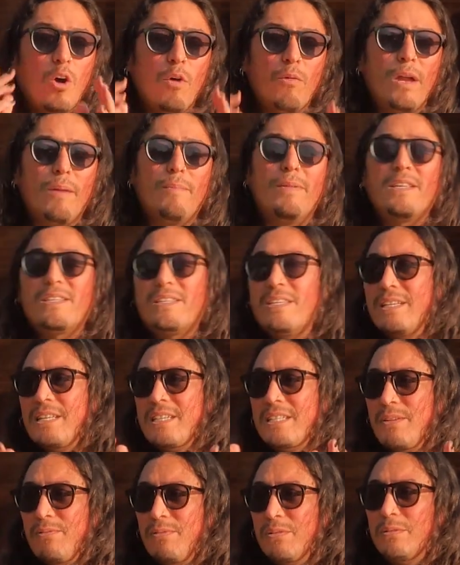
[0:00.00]
Obviamente,
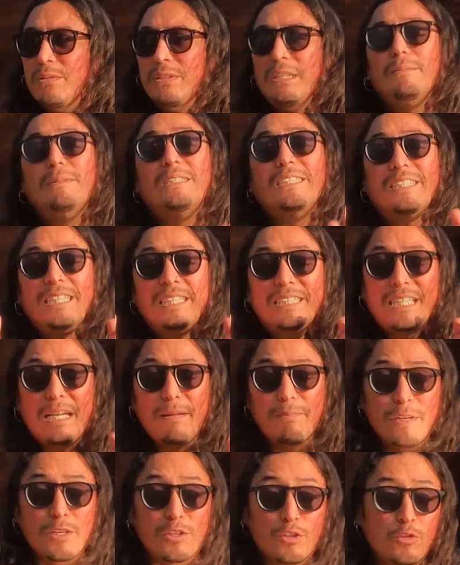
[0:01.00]
desafortunadamente,
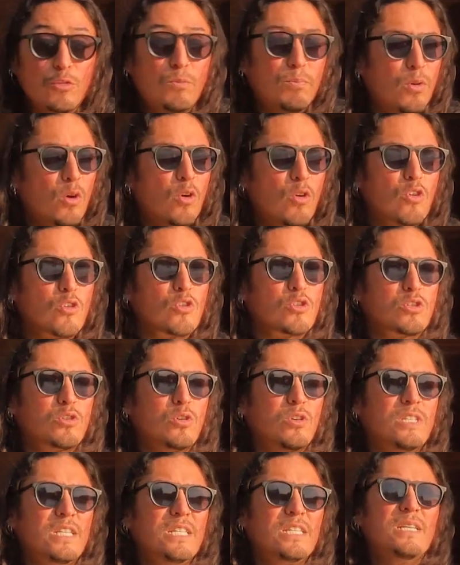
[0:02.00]
también son un poco
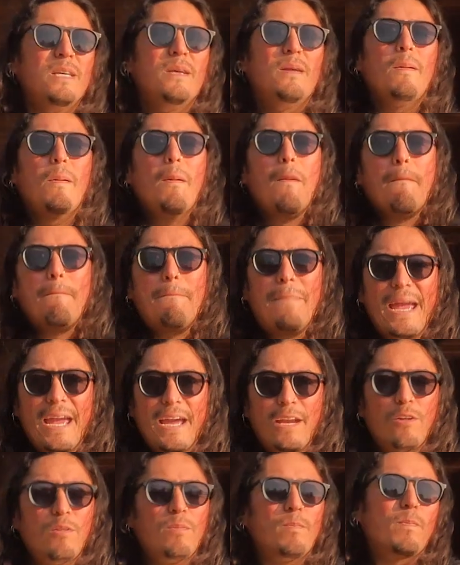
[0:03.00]
costosas,
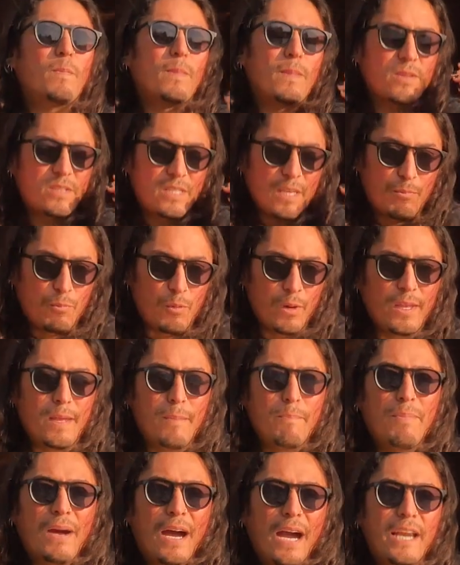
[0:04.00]
pero se
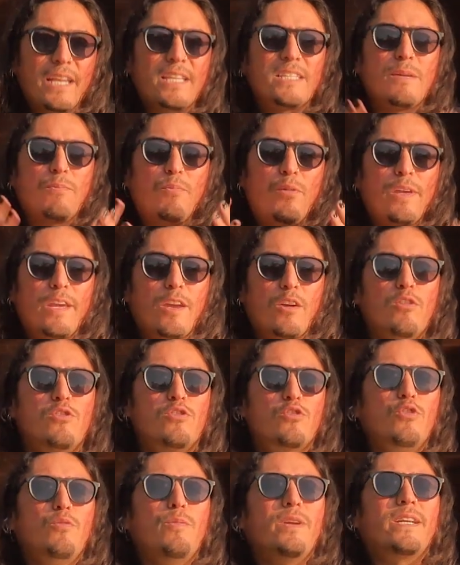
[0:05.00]
pueden pagar y se pueden
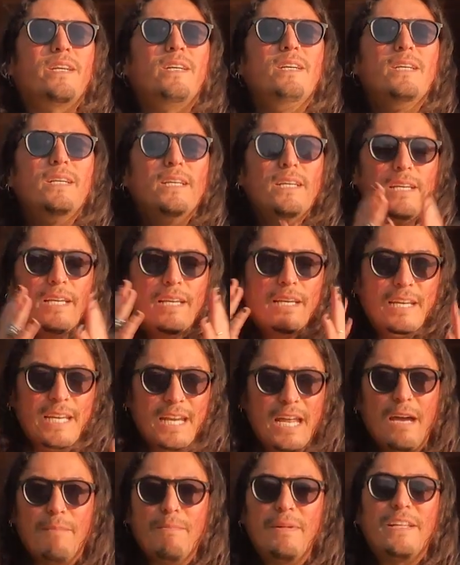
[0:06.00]
consumir.
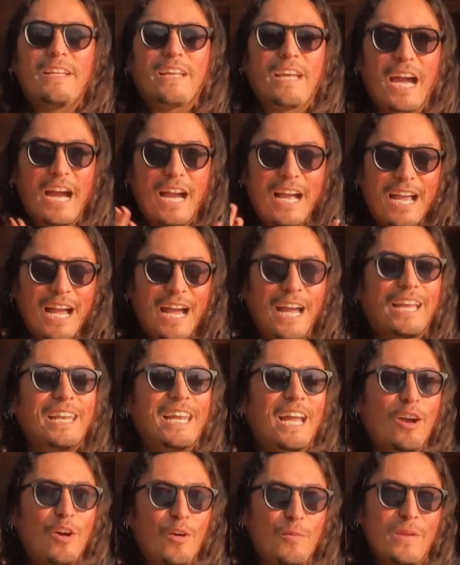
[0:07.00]
Créanme, acá
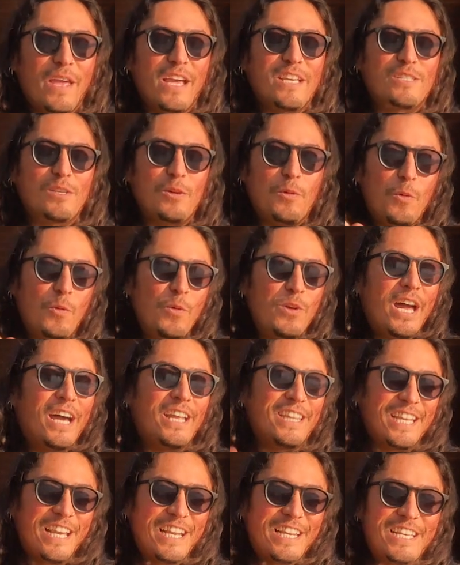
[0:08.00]
la comida es
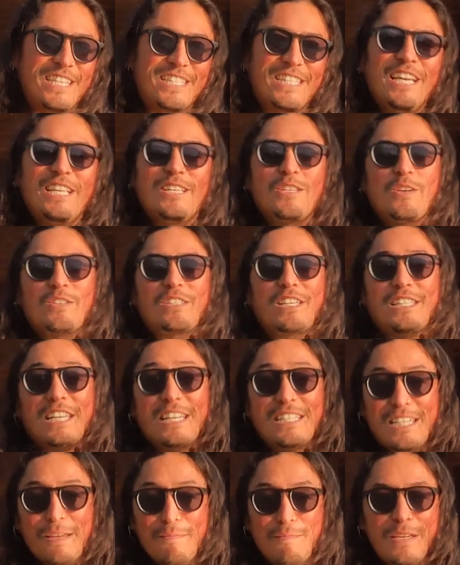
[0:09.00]
una delicia, entonces
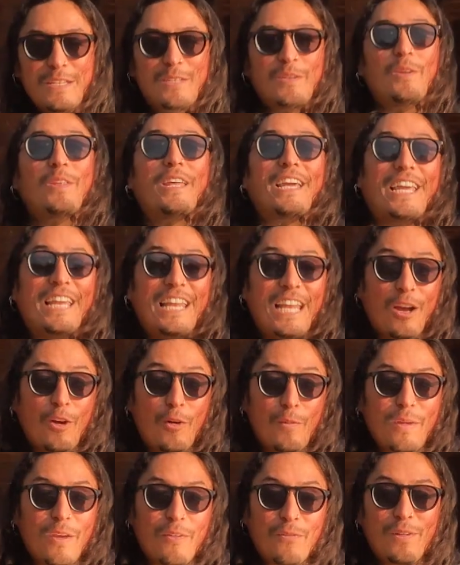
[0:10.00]
ese mito de que la
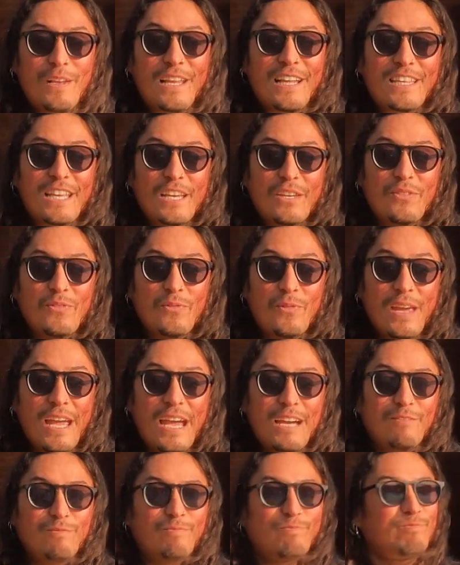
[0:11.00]
comida en Finlandia es
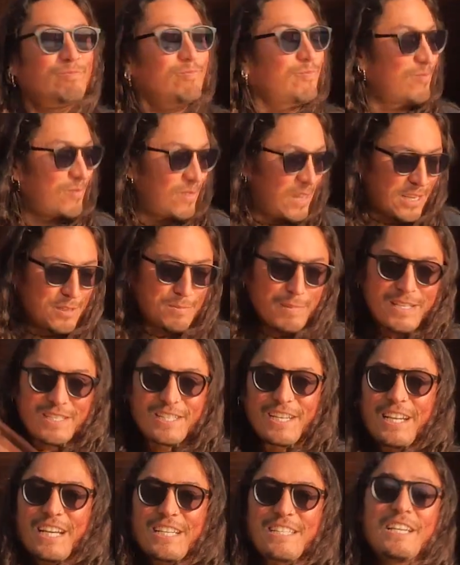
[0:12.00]
fea es
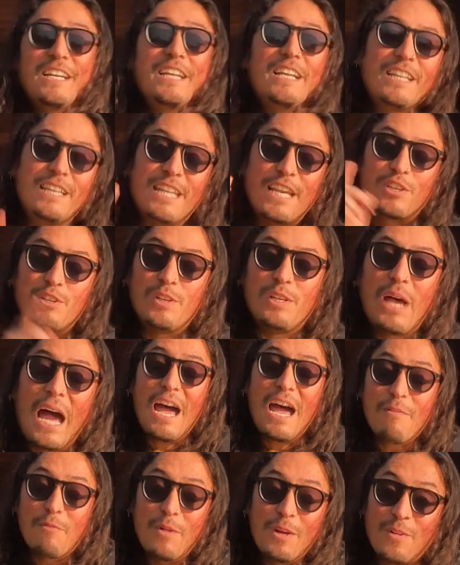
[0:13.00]
mentiras. De hecho,
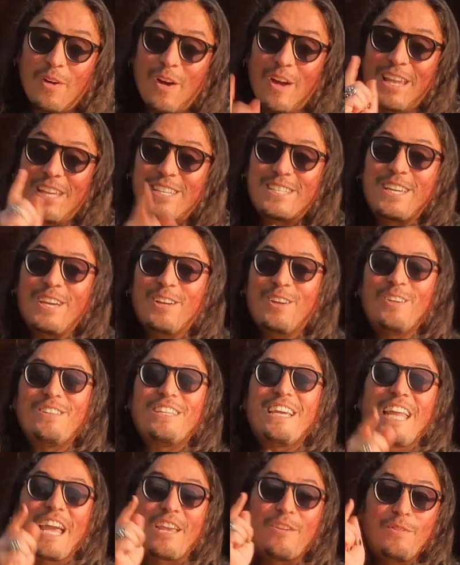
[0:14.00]
ah, bueno, les quiero
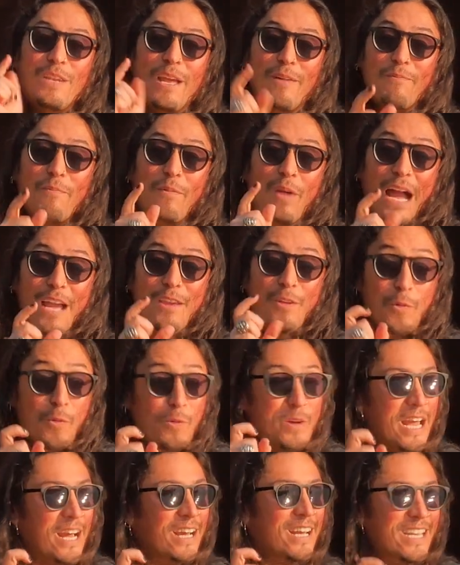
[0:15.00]
contar, hay una, hay
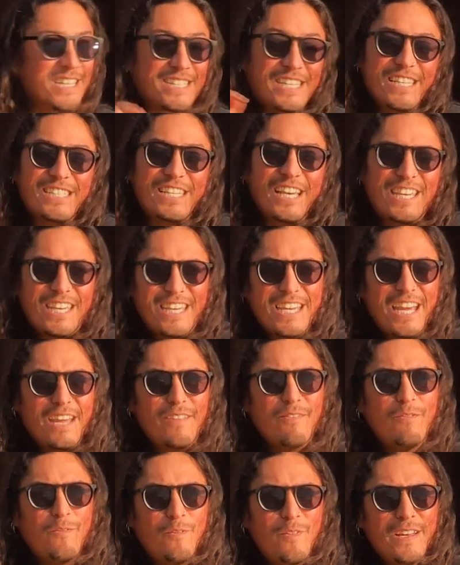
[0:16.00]
una que se hace aquí
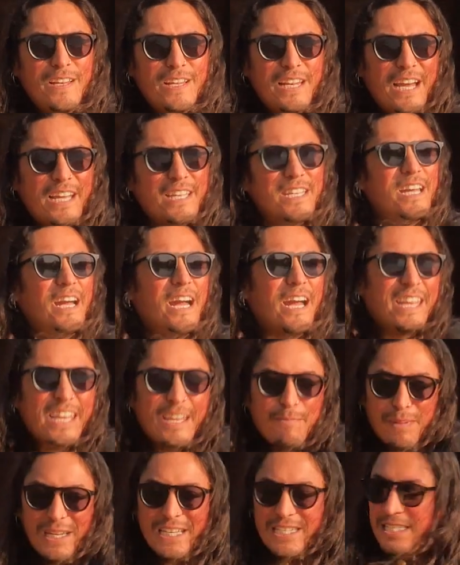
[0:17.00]
en Finlandia
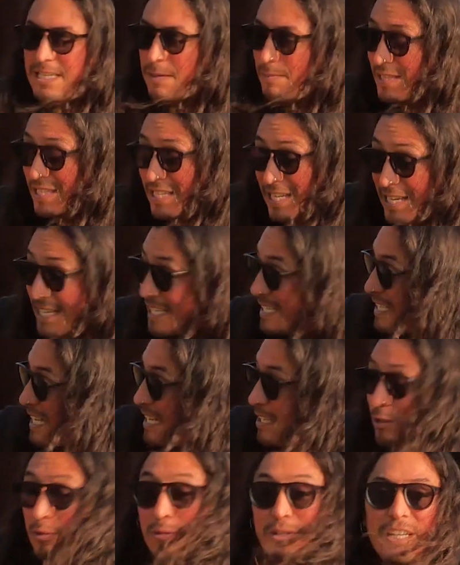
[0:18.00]
y precisamente en
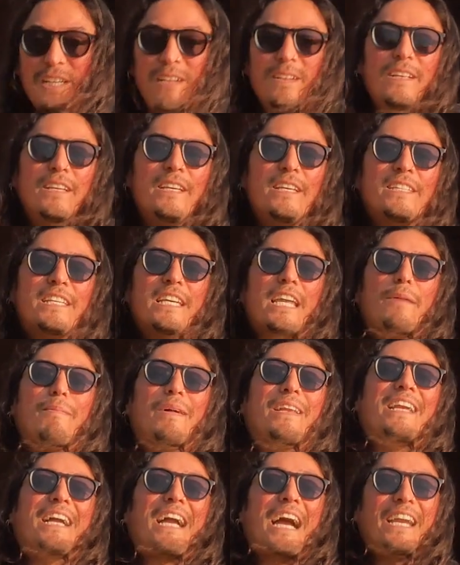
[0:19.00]
esta zona, se
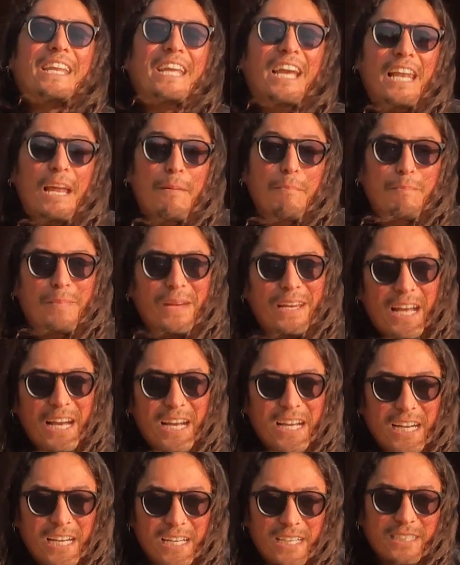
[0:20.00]
llama el
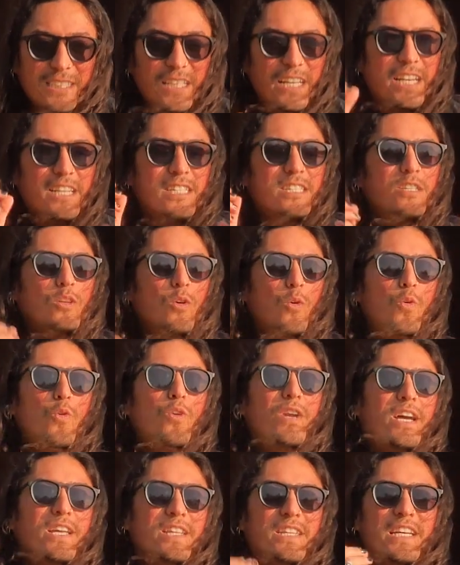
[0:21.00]
Karialampiraka es
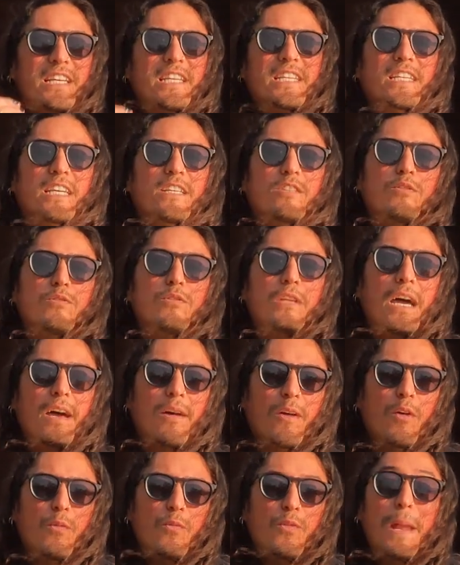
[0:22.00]
una delicia, es
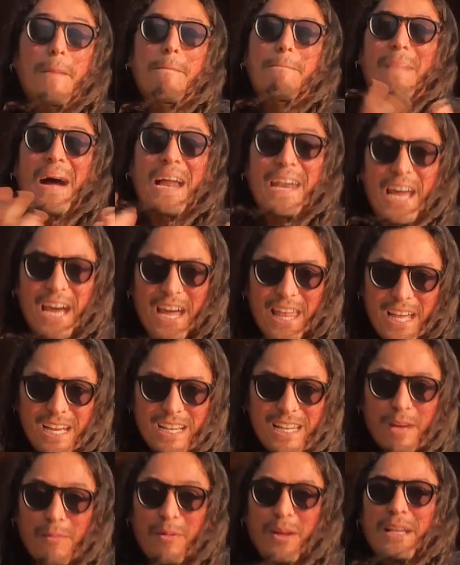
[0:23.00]
una, como una
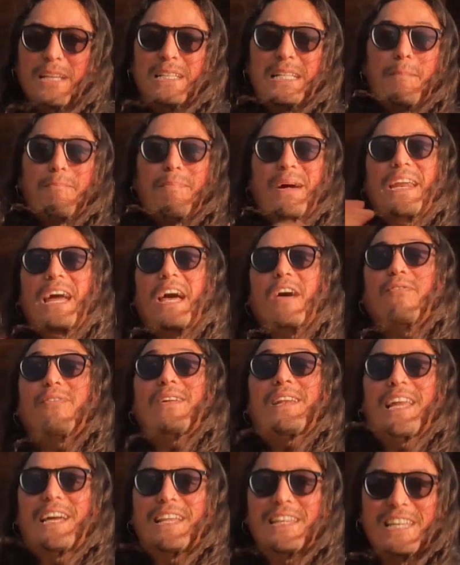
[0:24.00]
empanada, la, empanada
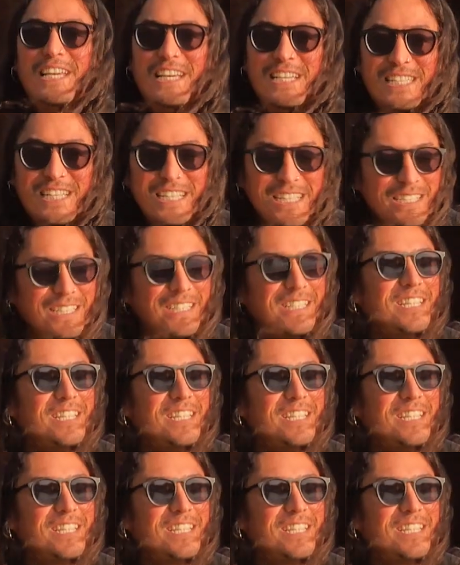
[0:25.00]
finlandesa,